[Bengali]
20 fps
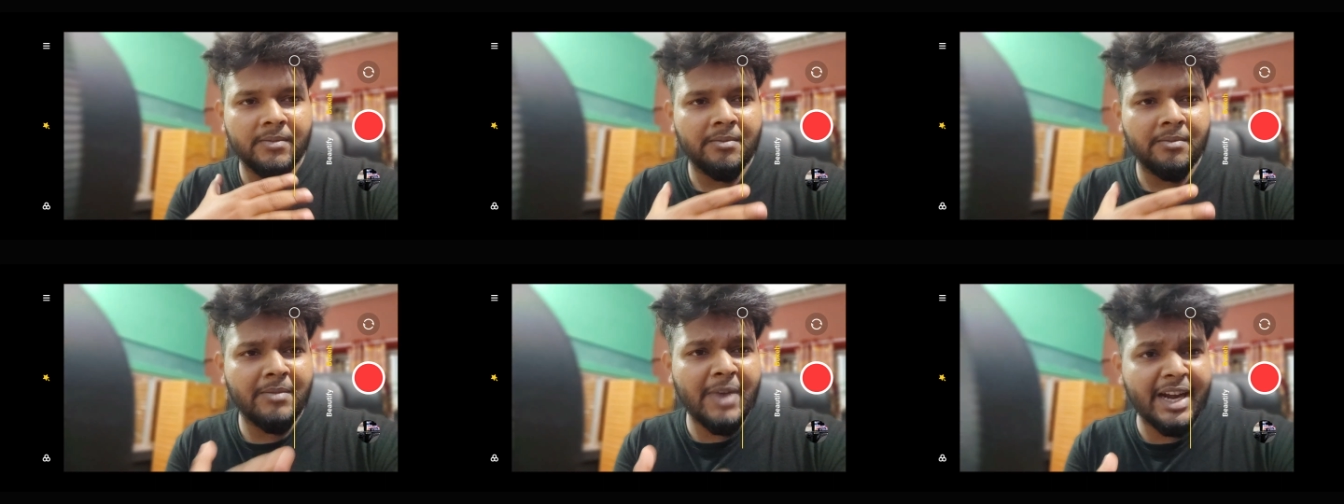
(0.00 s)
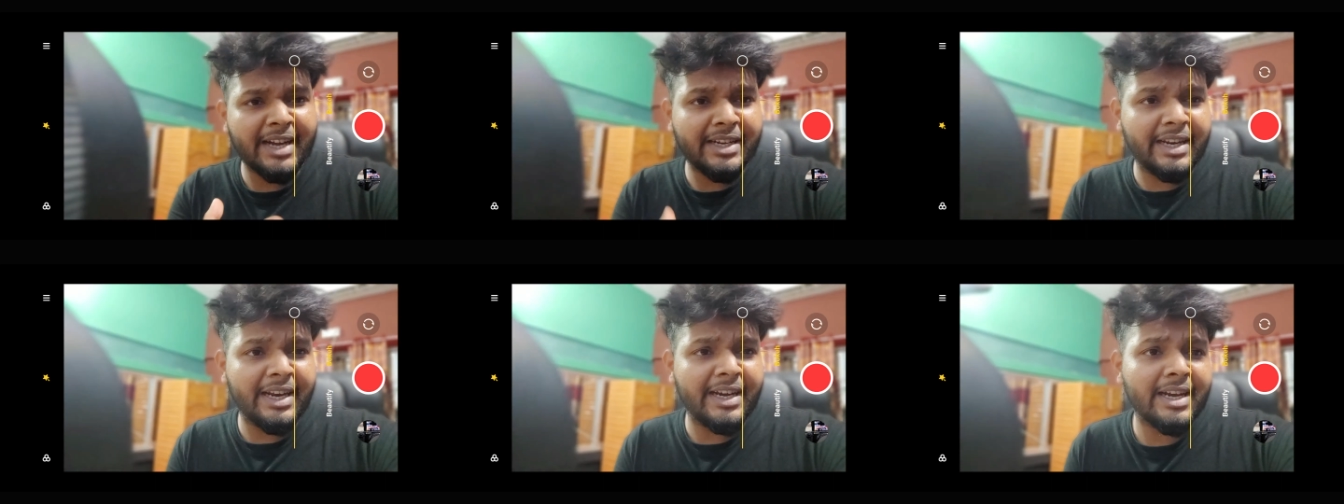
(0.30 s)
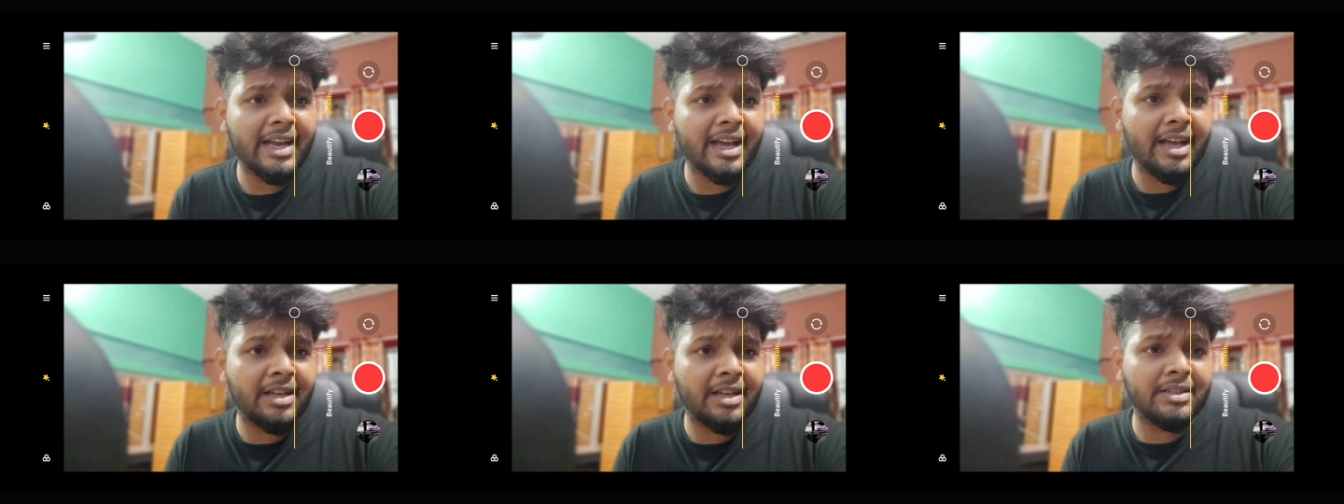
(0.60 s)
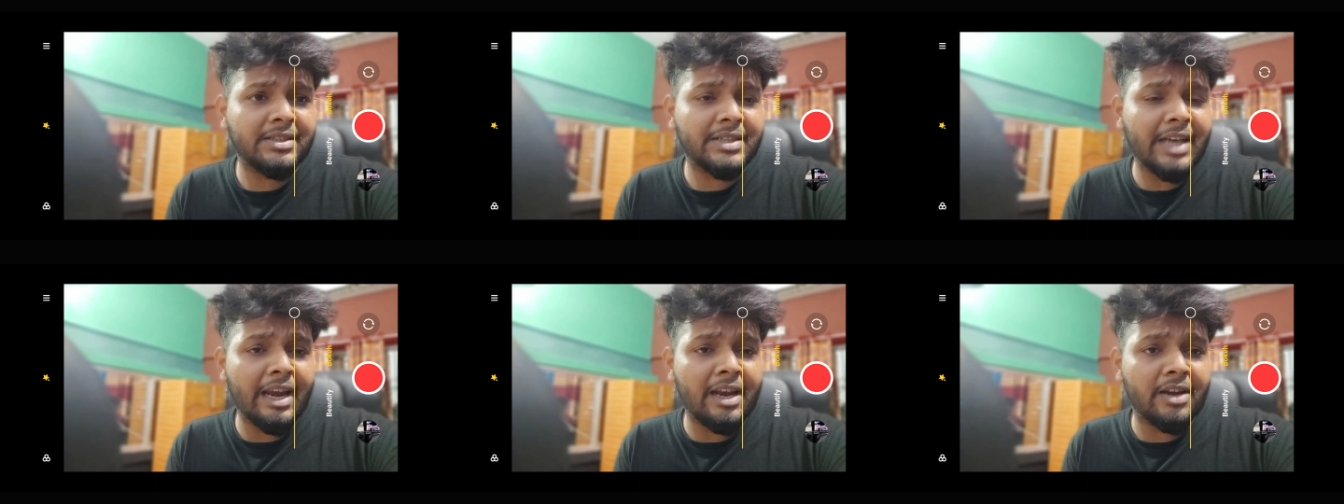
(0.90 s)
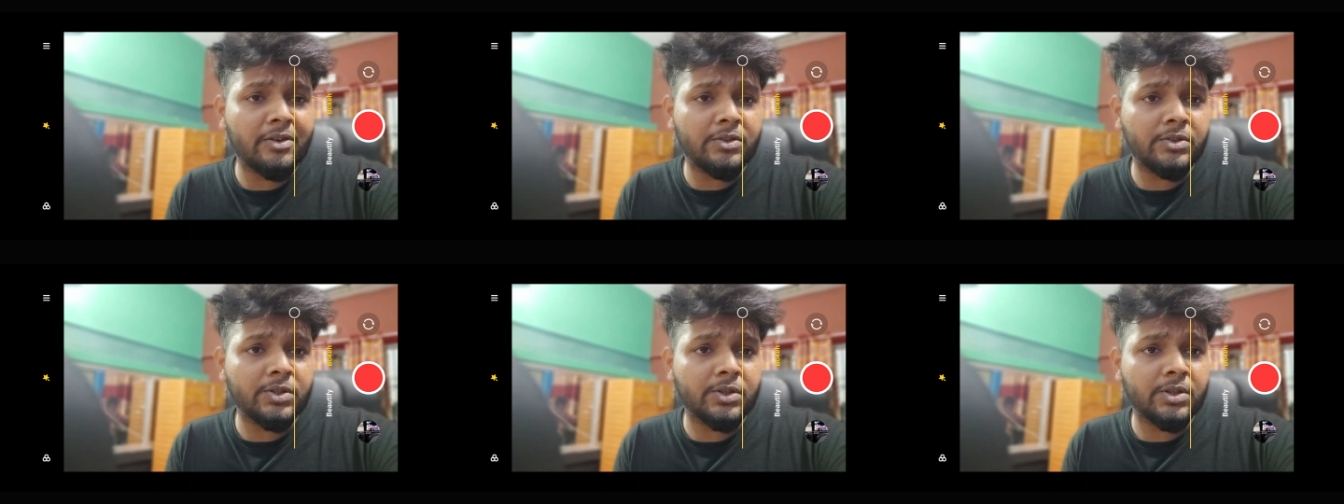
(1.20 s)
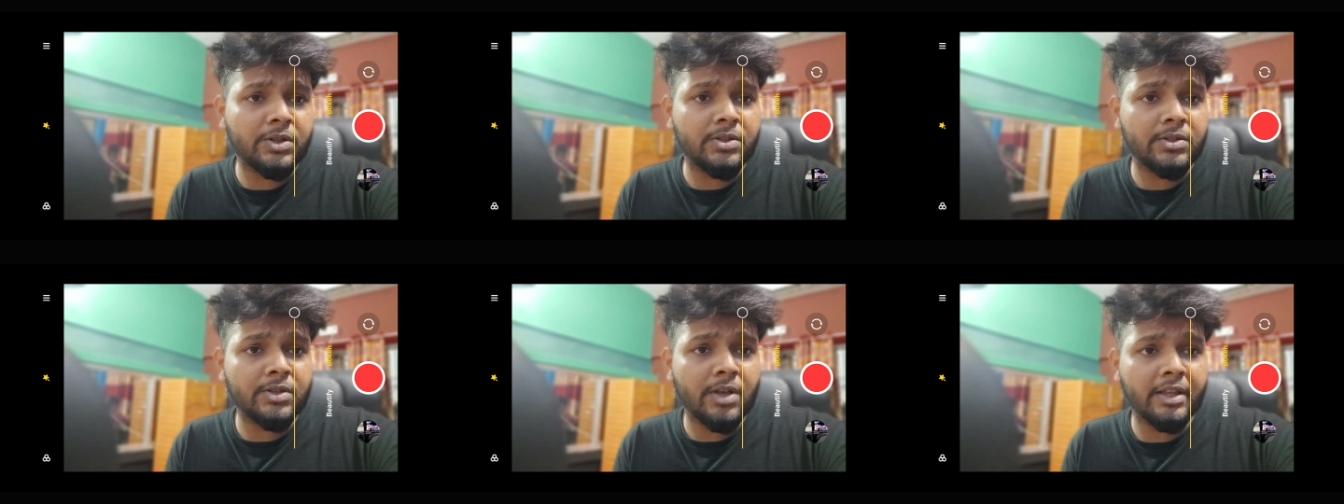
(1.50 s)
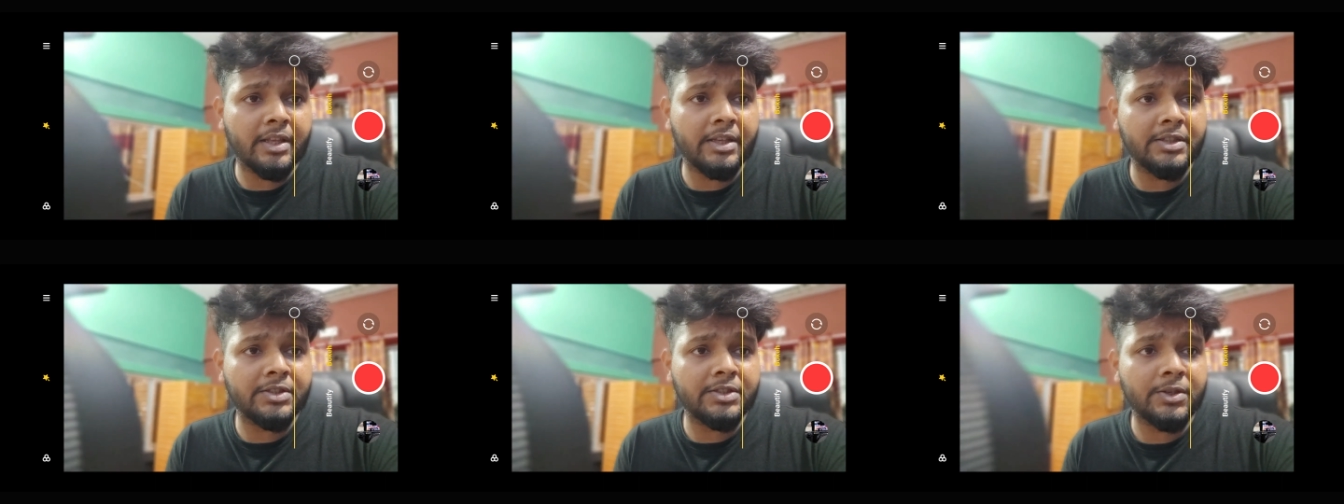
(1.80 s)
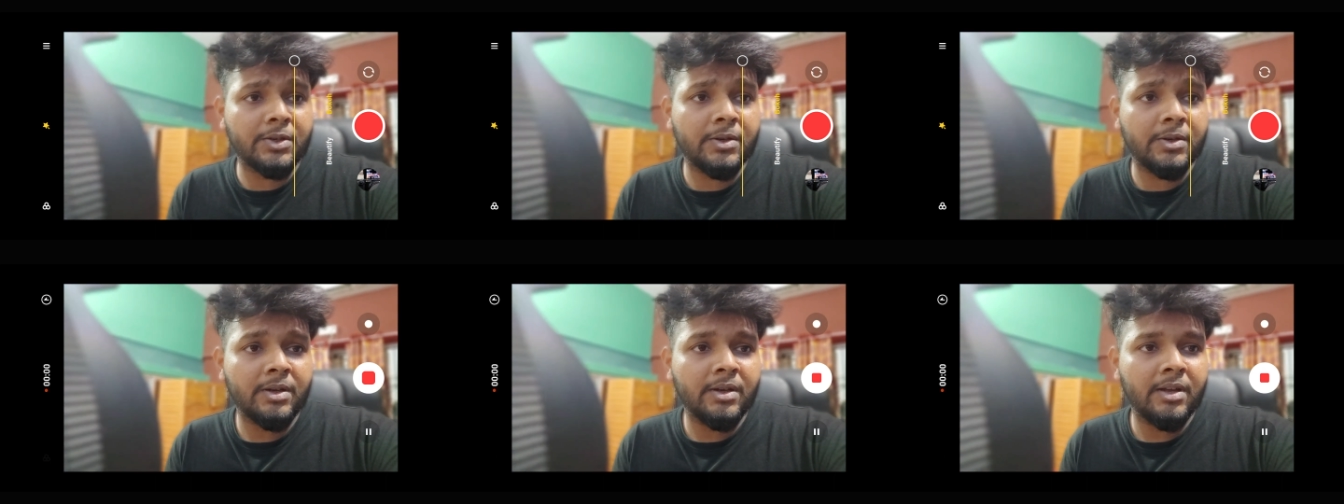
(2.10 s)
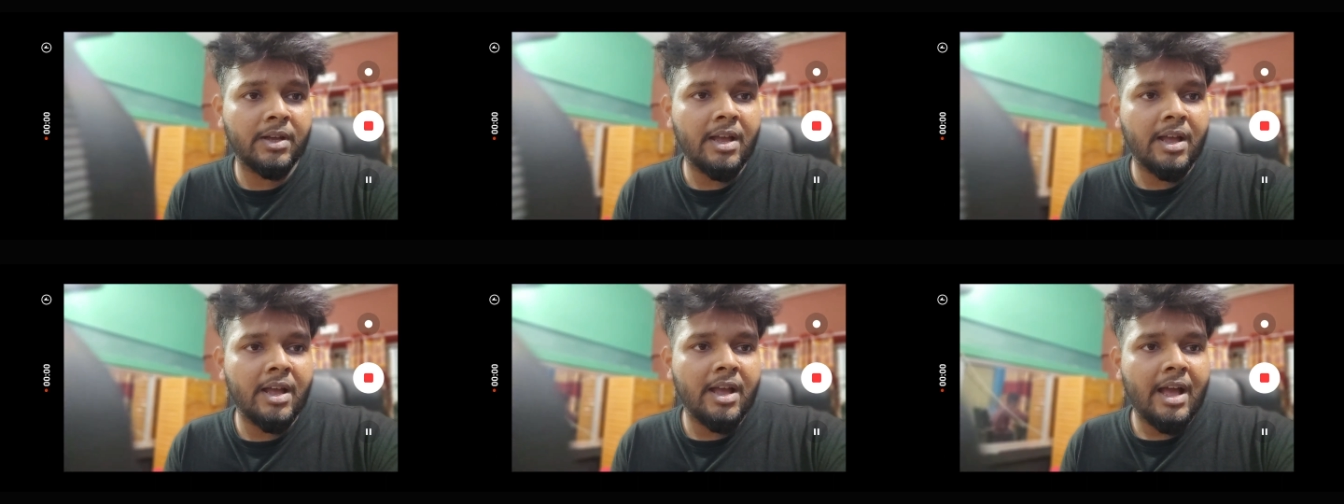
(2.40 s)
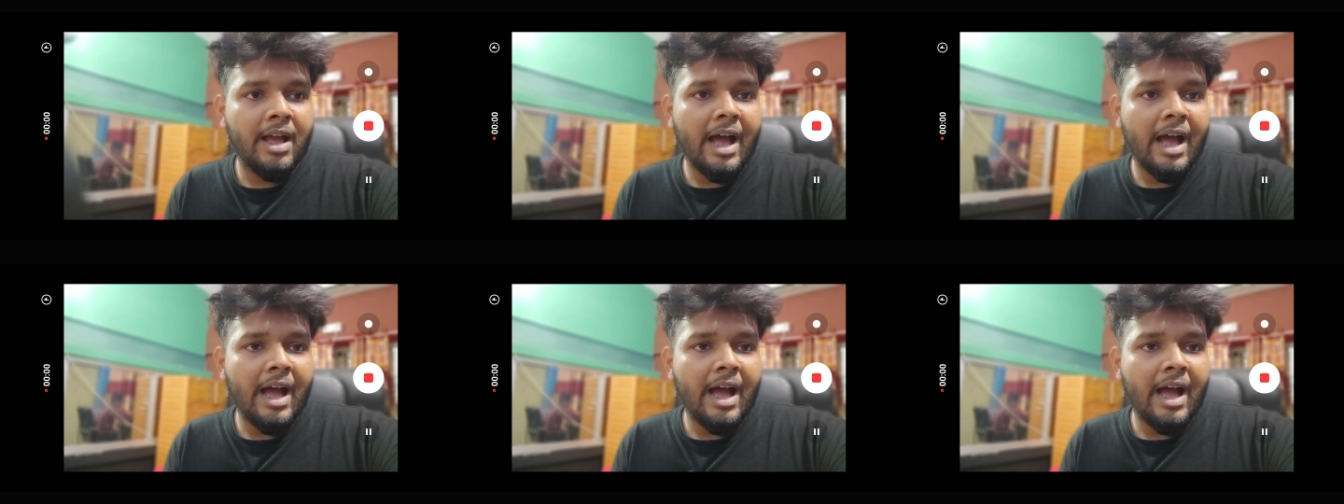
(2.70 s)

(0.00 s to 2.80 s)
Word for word: আসে বাট এটা চালানোর জন্য যথেষ্ট